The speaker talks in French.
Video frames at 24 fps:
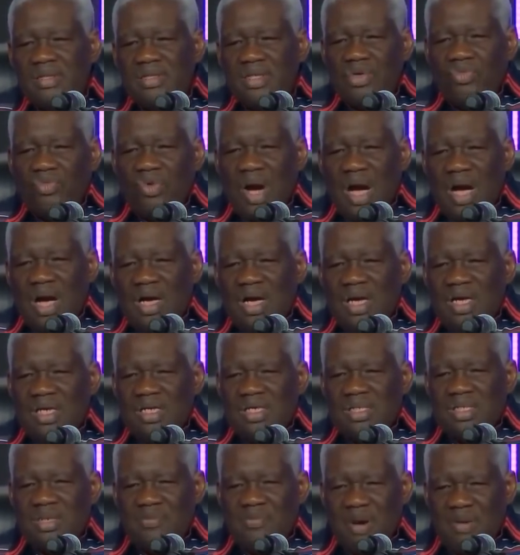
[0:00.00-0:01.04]
C'est quoi
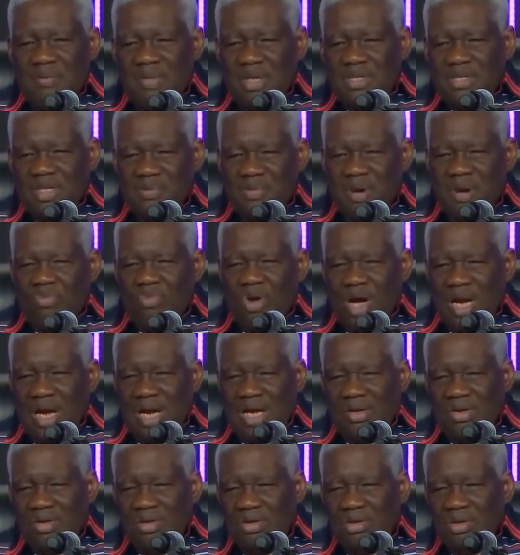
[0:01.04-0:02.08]
C'est pas manger, pas boire
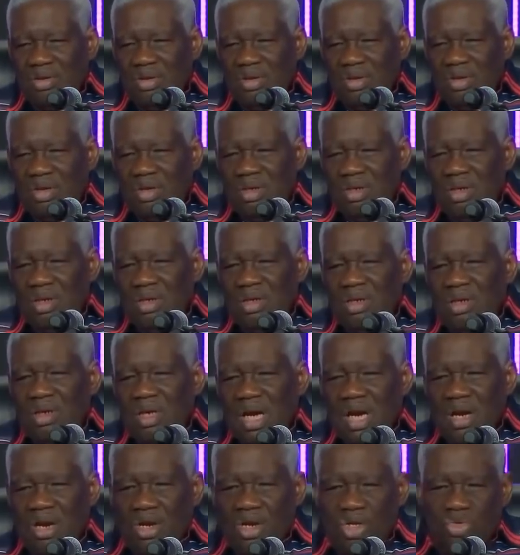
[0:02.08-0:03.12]
là, non
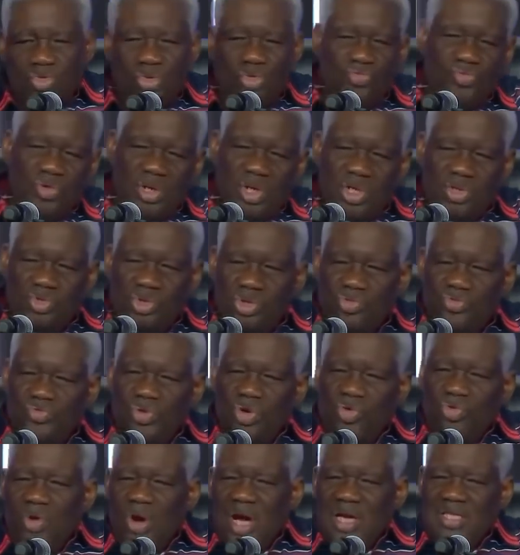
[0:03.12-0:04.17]
Alors les autres, les autres
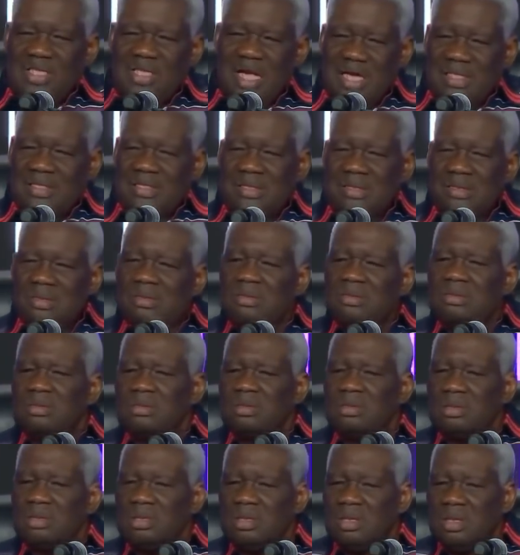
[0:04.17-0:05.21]
font quoi Ils dansent.
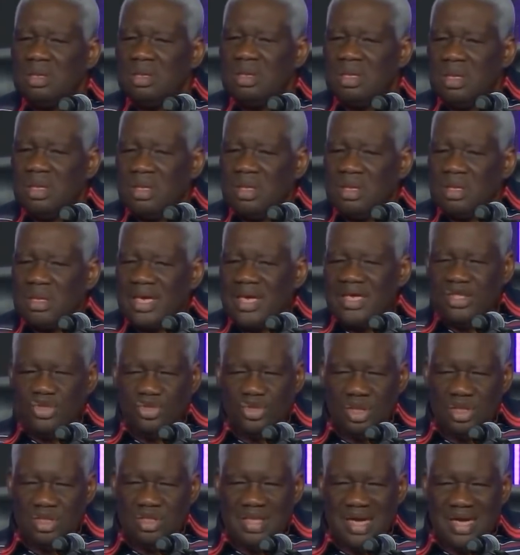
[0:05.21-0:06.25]
Quand ils
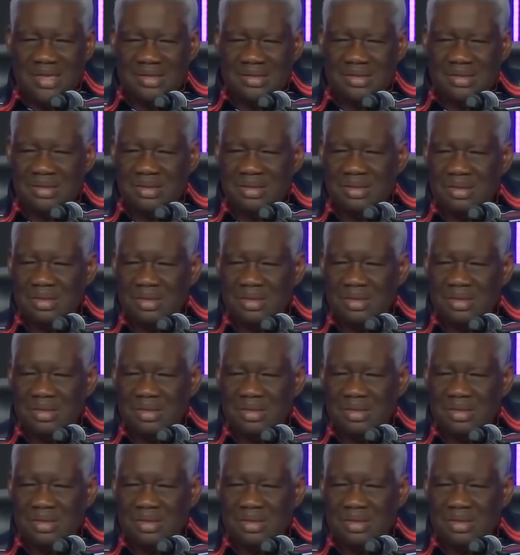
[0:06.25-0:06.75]
jeûnent, ils dansent.